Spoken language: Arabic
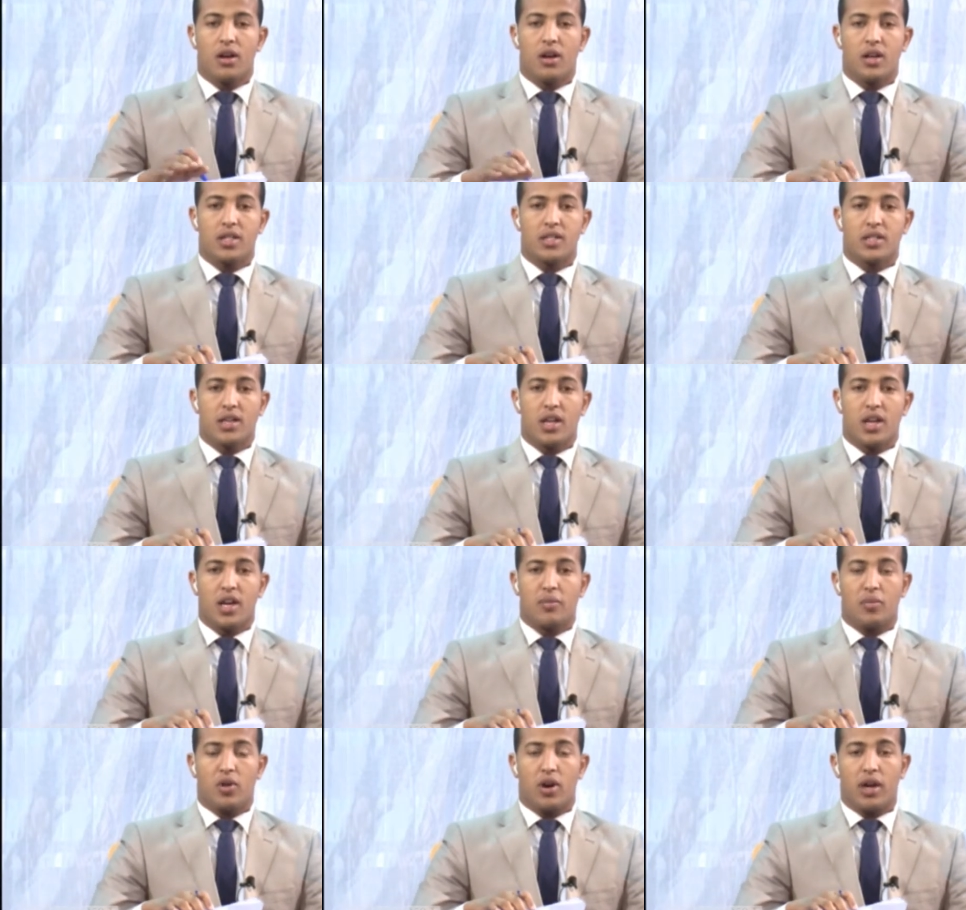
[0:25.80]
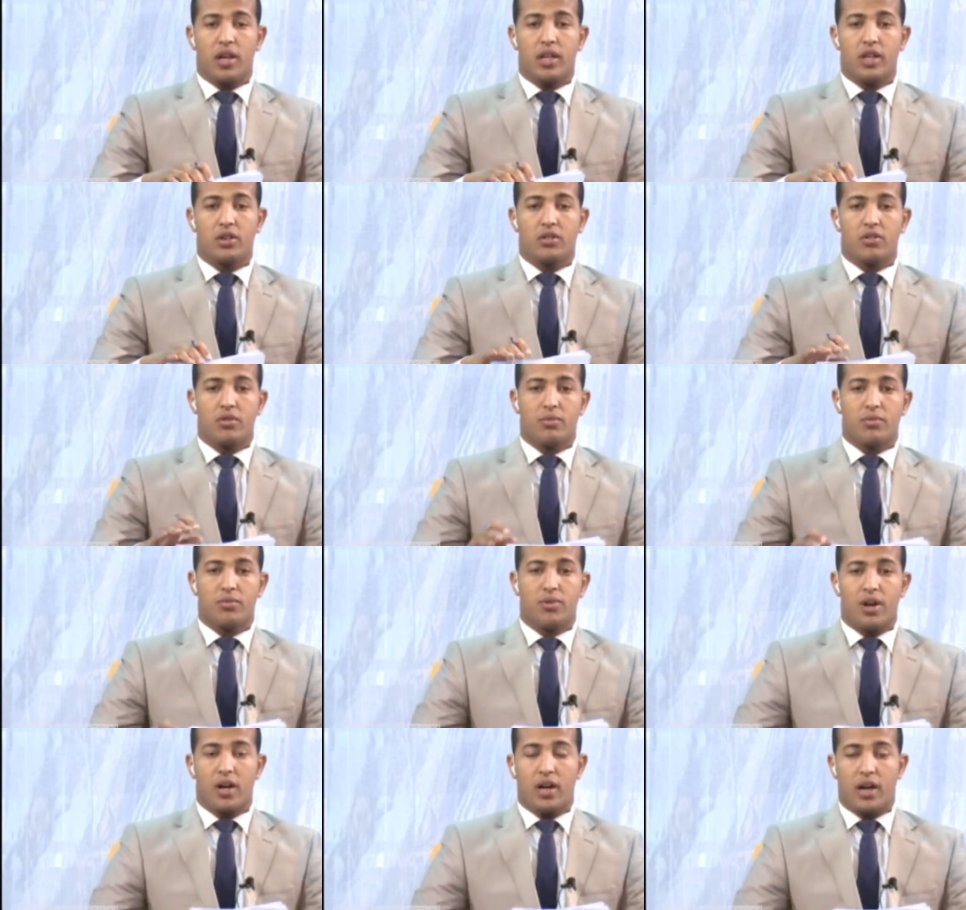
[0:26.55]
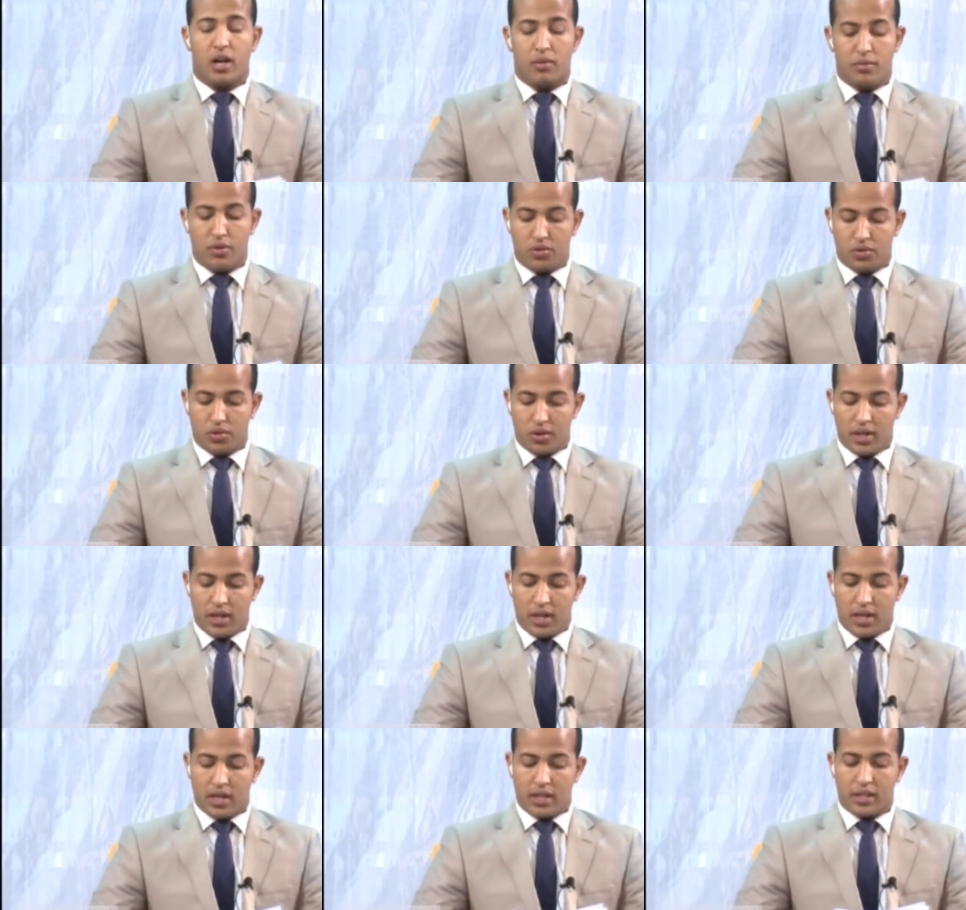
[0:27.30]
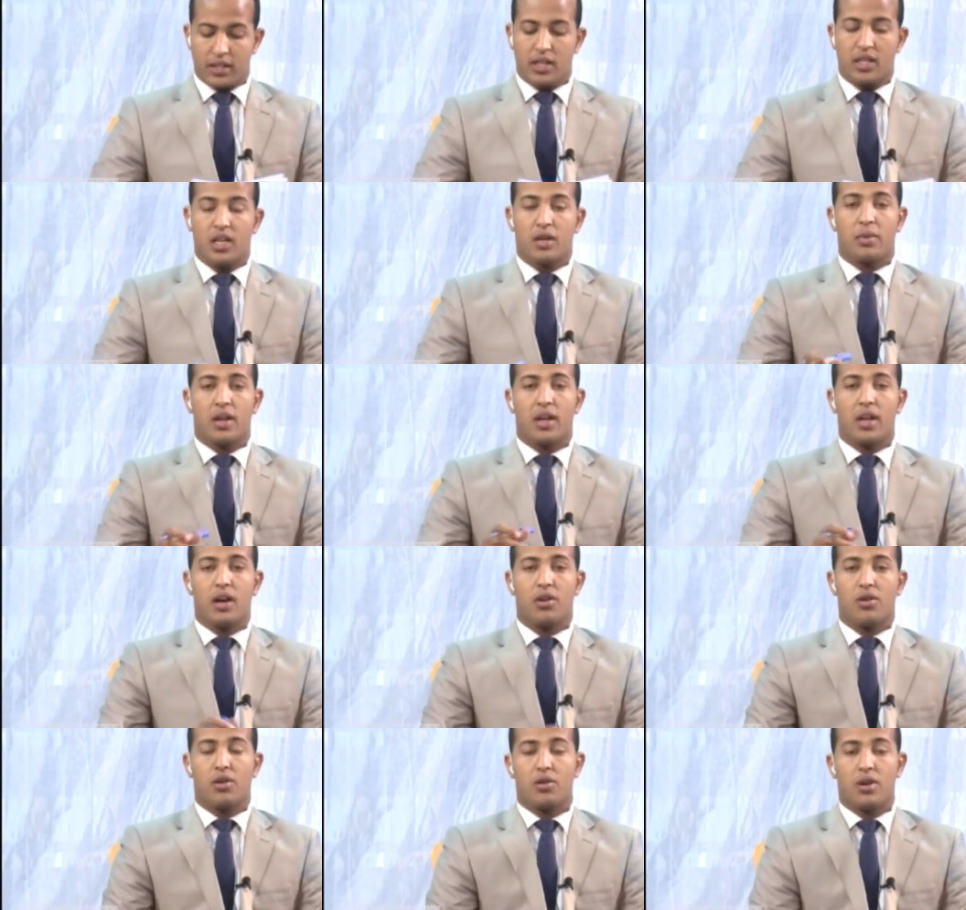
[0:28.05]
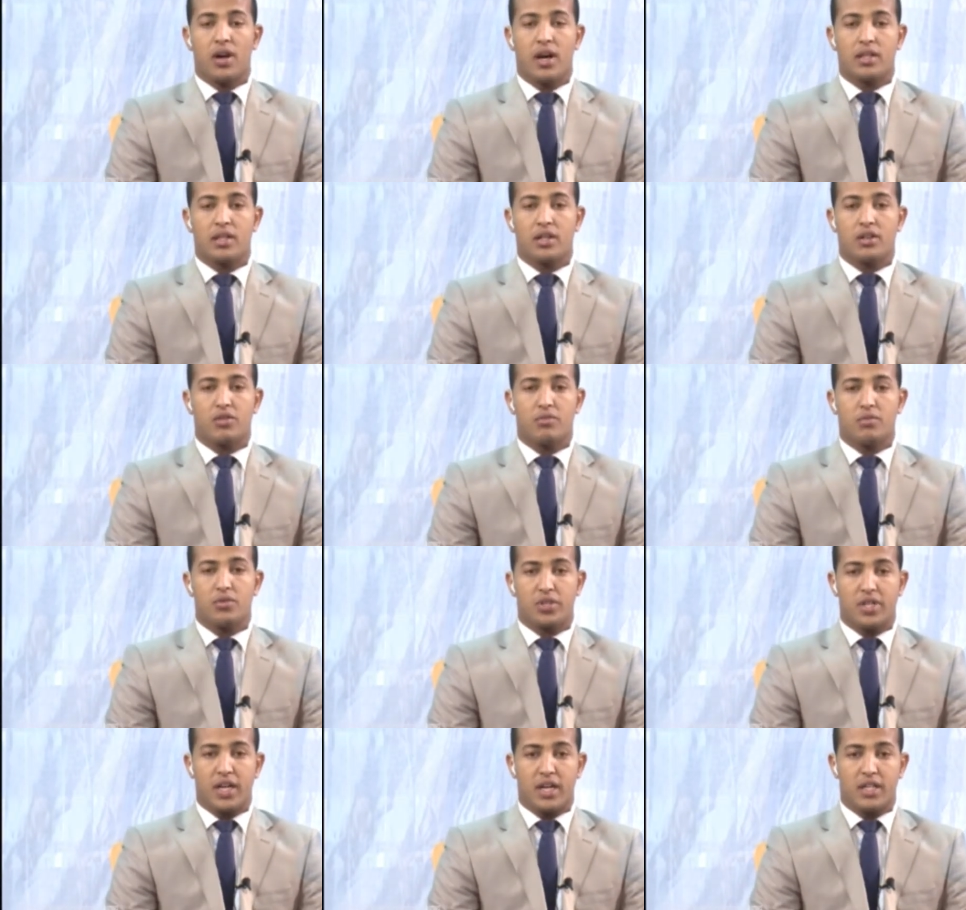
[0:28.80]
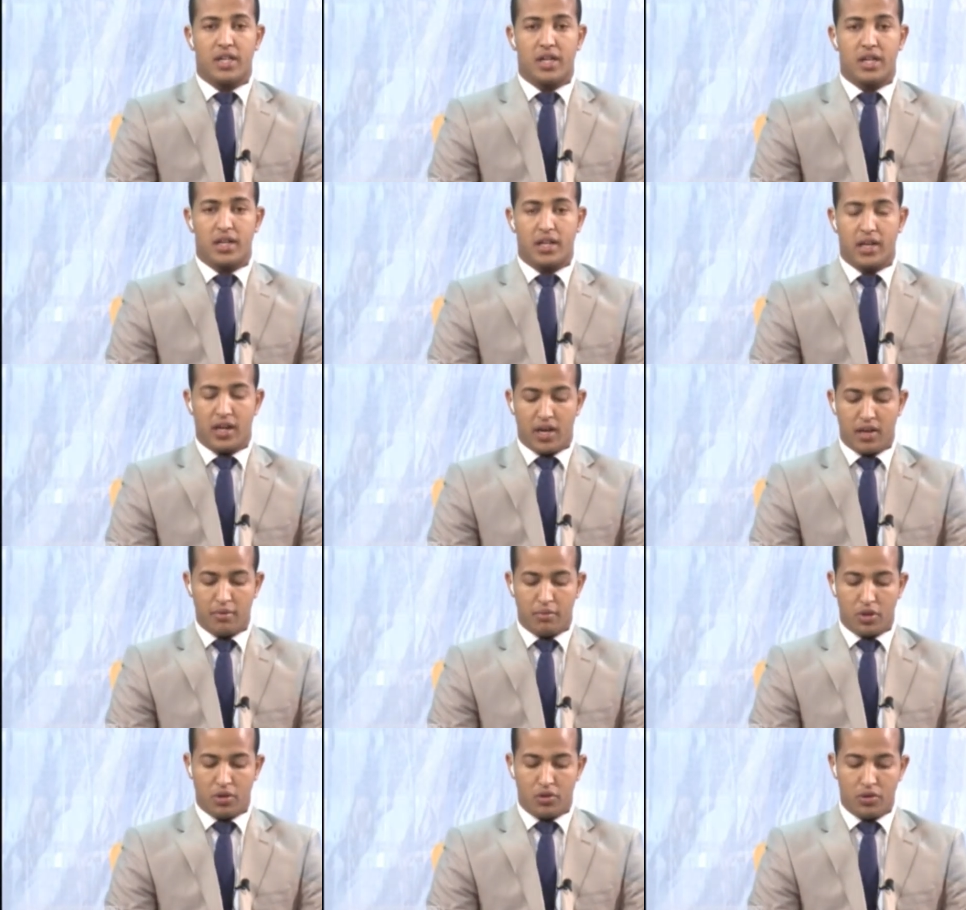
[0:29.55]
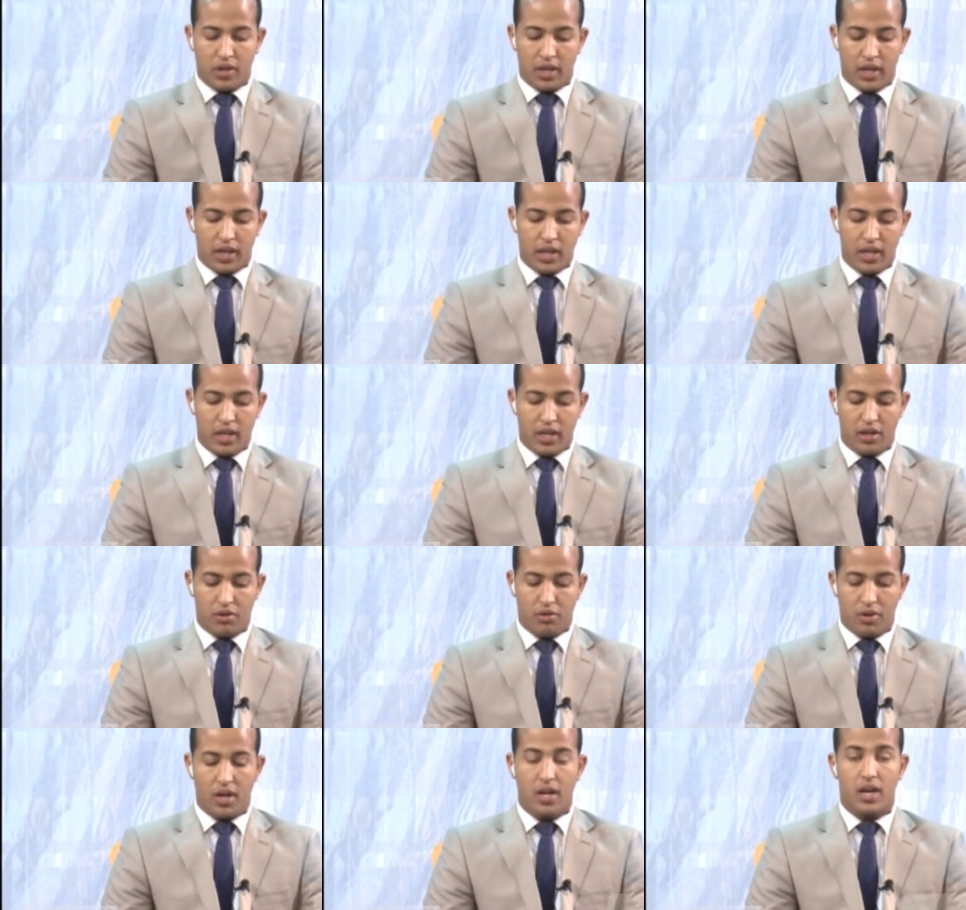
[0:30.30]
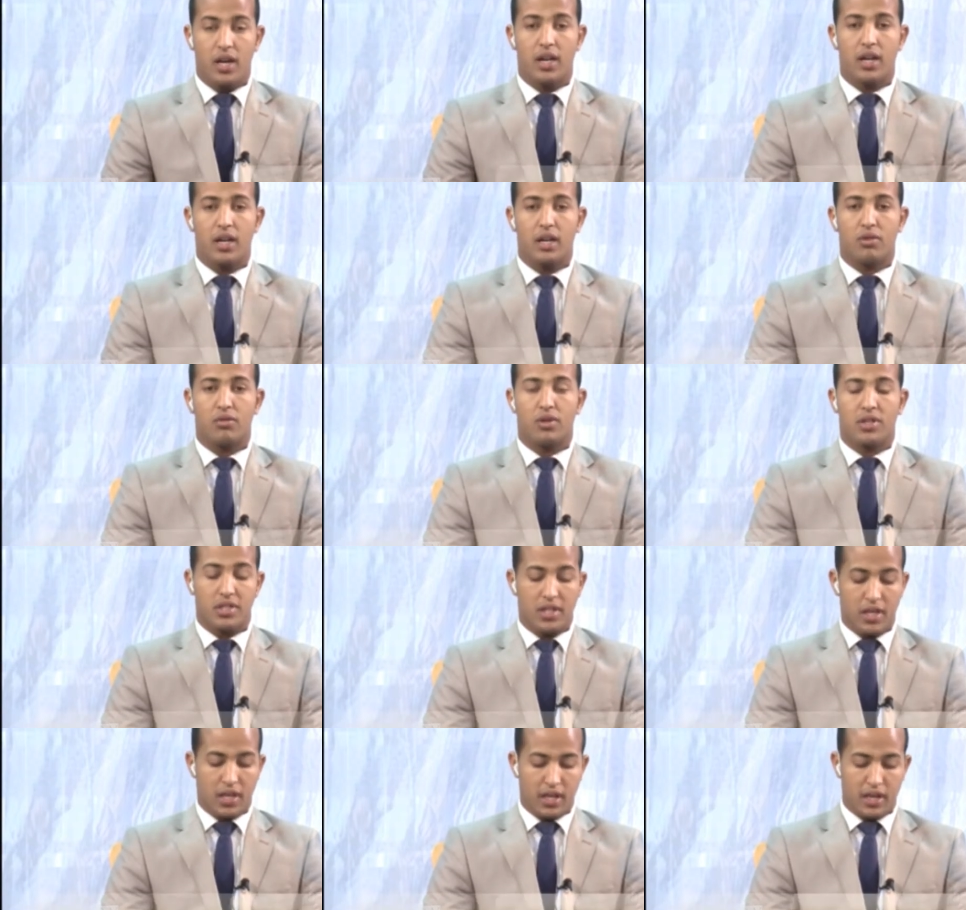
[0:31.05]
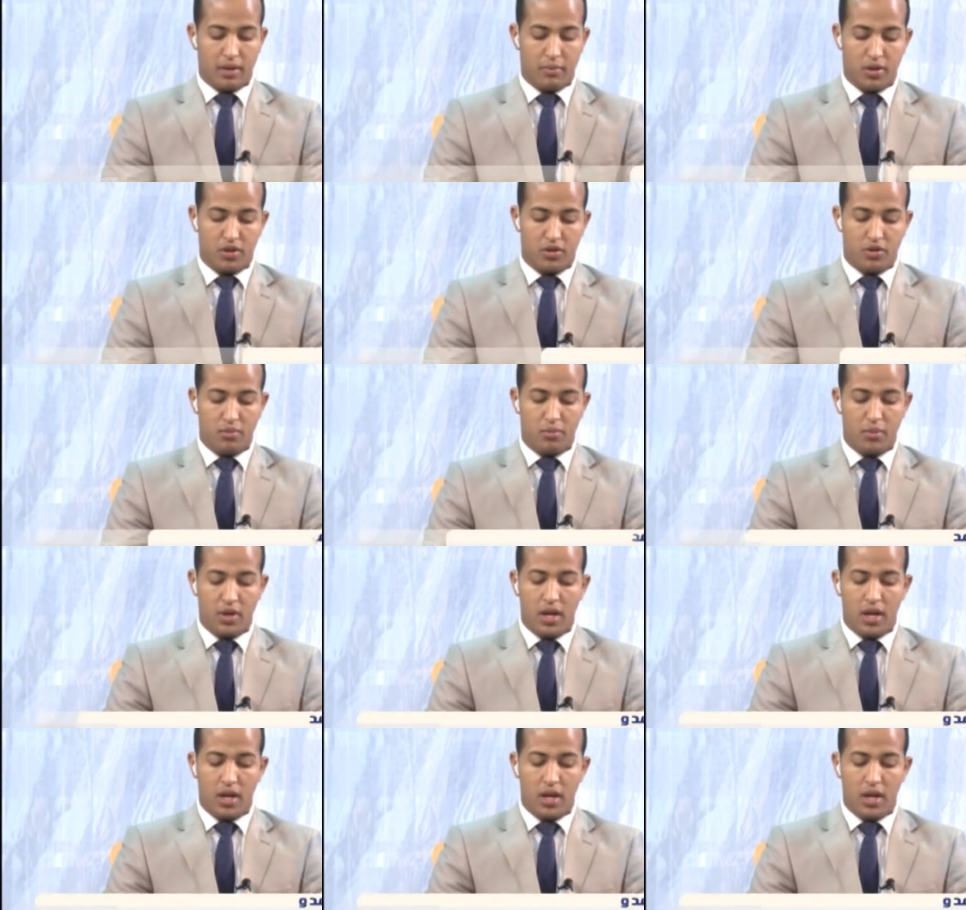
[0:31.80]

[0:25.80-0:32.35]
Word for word: السلام عليكم ورحمة الله طيب الله أوقاتكم مشاهدينا الكرام بكل خير وأهلا وسهلا بكم